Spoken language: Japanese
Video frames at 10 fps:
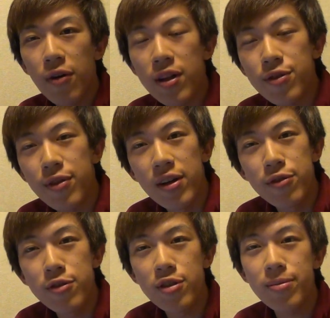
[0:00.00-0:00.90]
私は
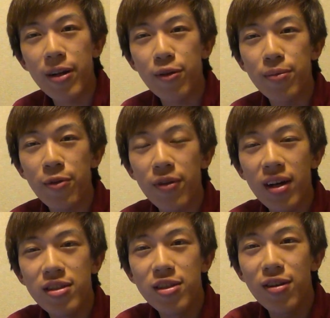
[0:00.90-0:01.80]
YouTuber というもの
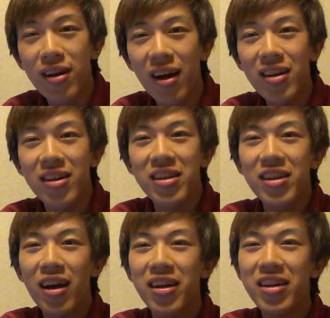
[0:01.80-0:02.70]
は実はかなり
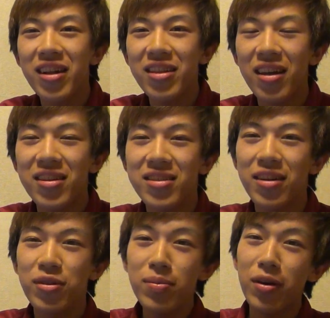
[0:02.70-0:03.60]
嫌いだったんですけ
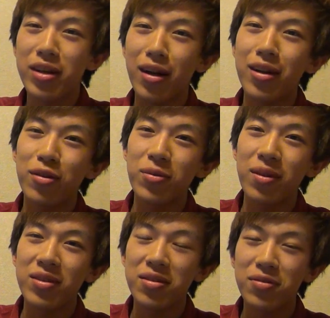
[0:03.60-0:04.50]
れど、今は嫌いだと思っ
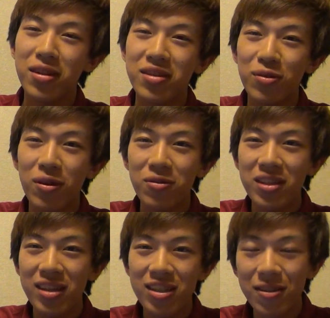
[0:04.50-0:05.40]
てませんよ。だってそんなこと
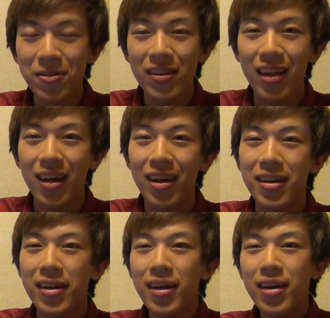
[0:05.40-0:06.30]
言ったら仕事にならないから
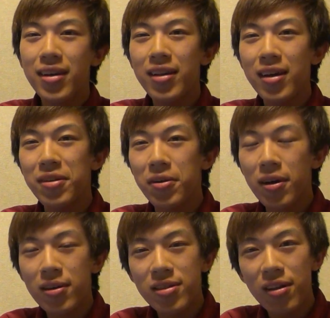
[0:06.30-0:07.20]
ね。だけど、
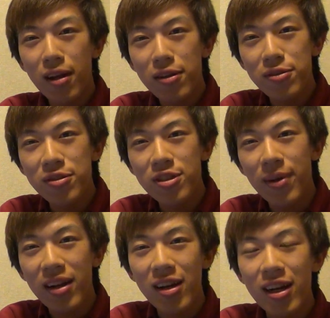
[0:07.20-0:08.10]
じゃあなんで
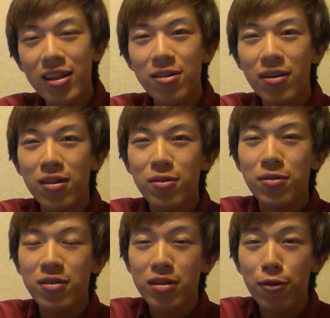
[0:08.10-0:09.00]
YouTuber なんかやってるのかという
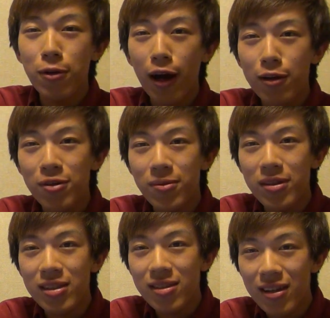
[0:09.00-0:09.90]
の、いろいろあると思う
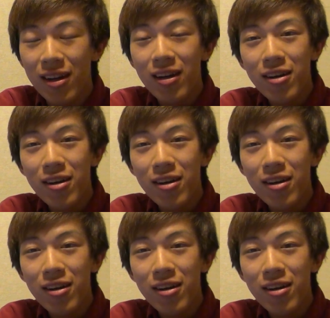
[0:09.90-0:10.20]
んですよね。